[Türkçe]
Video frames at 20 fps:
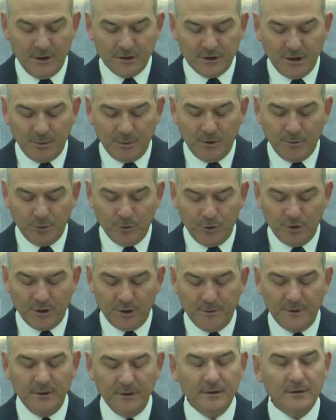Tıpkı bunun
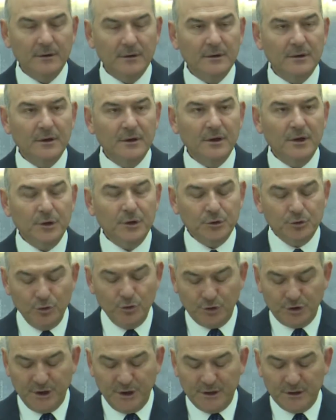gibi
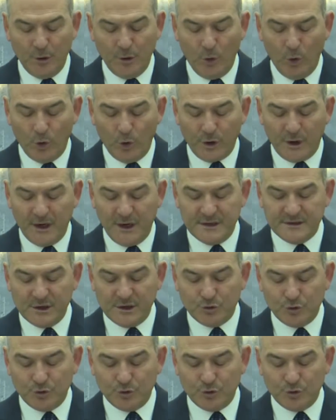Türkiye'de organize